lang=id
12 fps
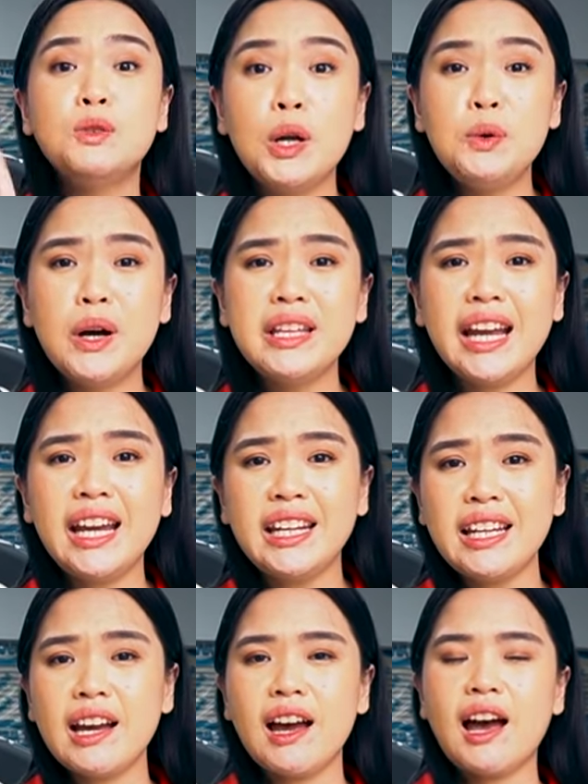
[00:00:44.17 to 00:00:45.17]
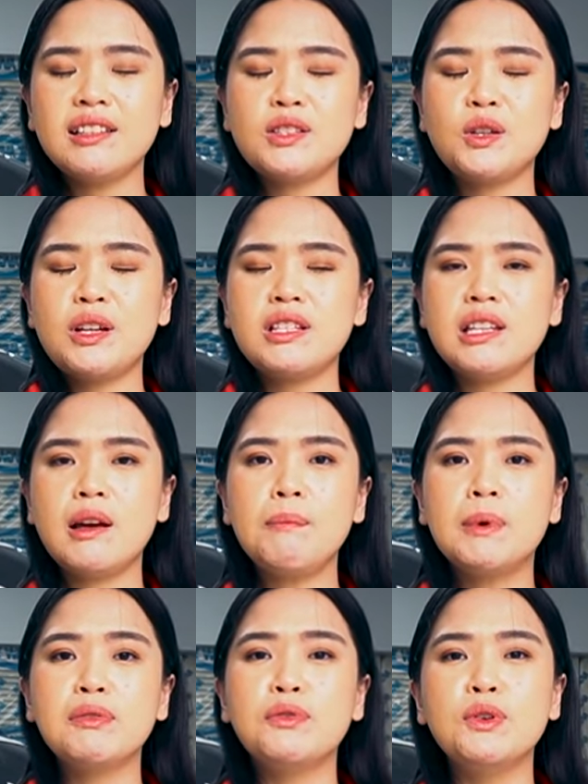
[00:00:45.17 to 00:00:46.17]
Dua-duanya ini
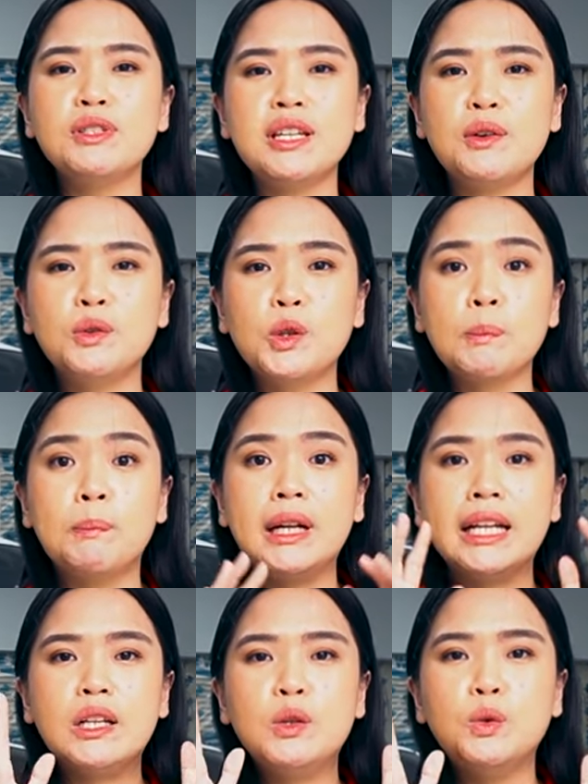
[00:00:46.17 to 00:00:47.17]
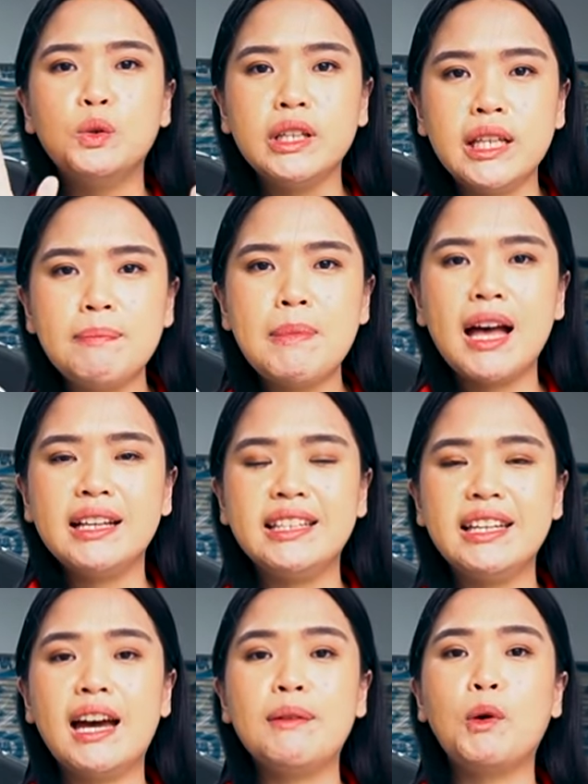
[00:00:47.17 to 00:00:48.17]
aksesorisnya berfungsi untuk untuk melindungi
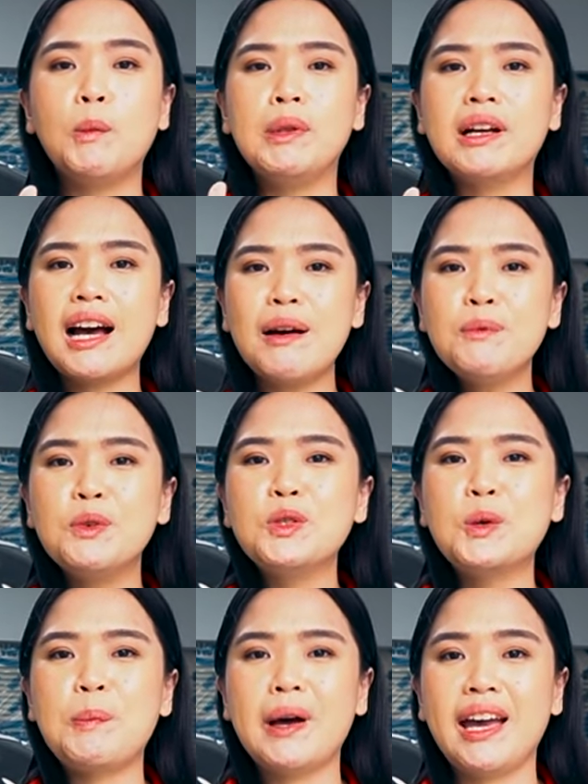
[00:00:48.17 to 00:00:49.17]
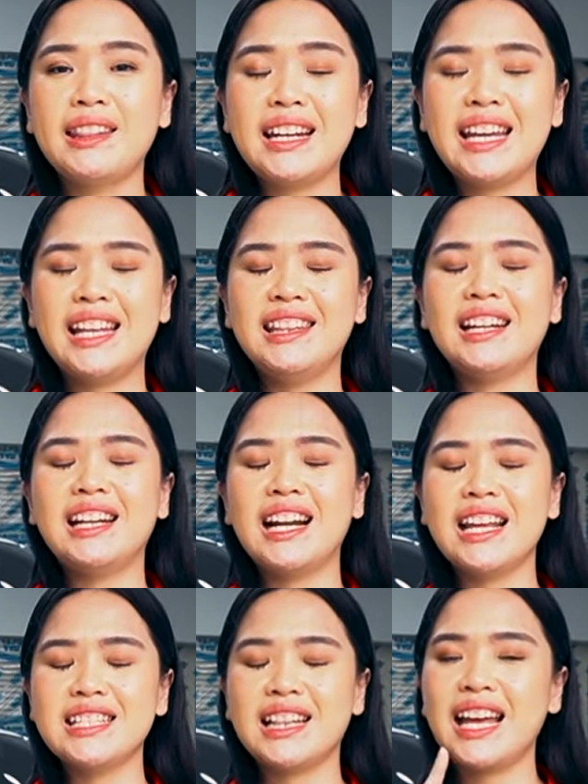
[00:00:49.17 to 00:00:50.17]
bagian mobil kamu supaya terhindar
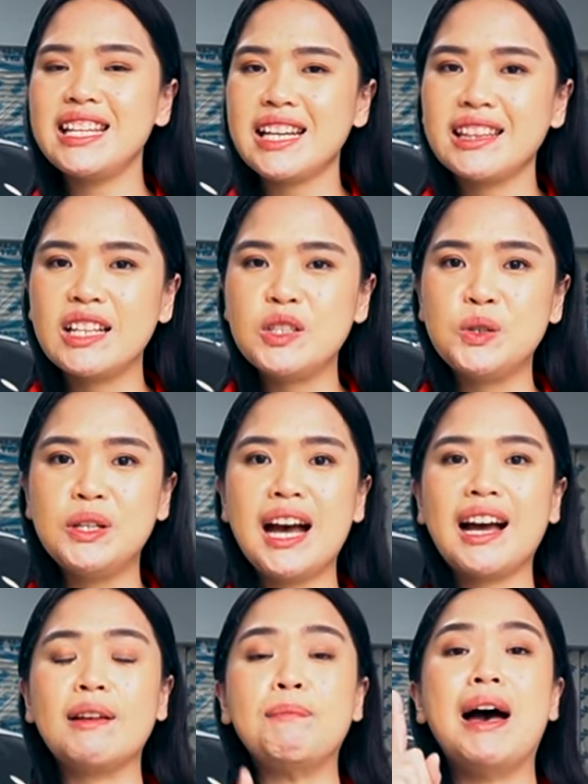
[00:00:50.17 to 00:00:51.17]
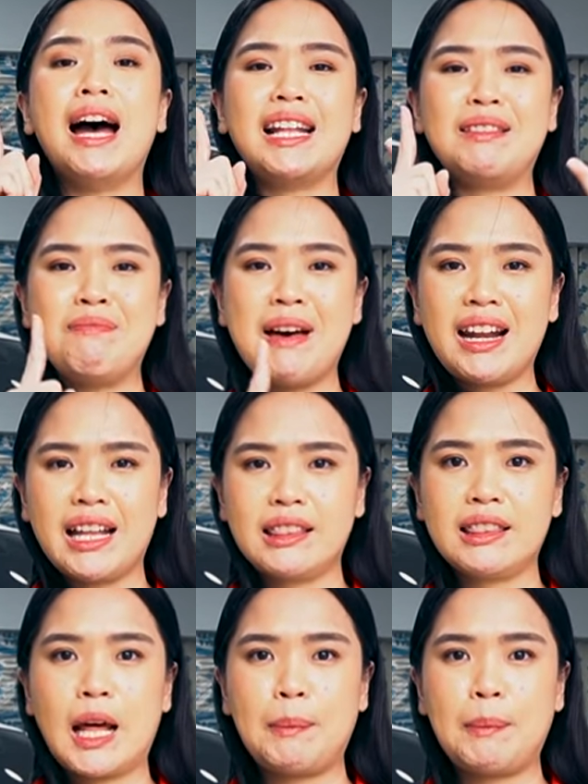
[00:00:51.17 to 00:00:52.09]
dari lecet-lecet dan juga baret-baret.